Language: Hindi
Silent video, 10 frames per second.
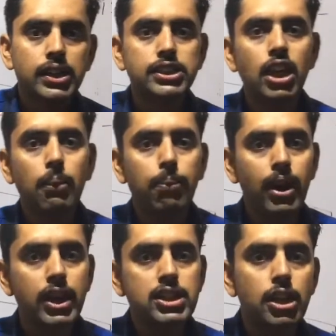या
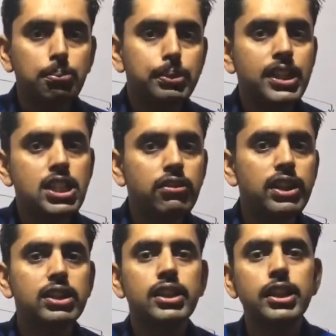12 से 20
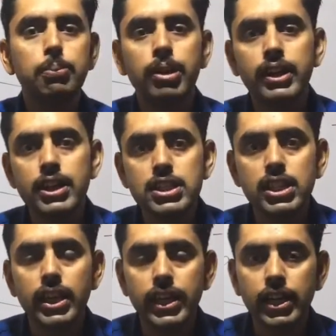वीक तक की
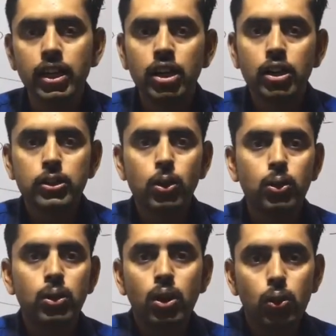प्रेगनेंसी है तो
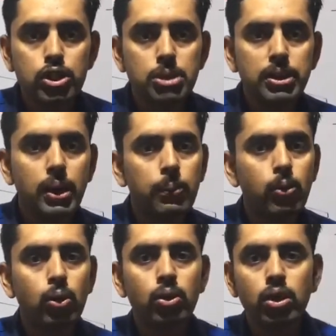उसमें
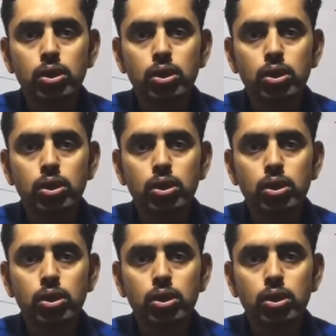हमको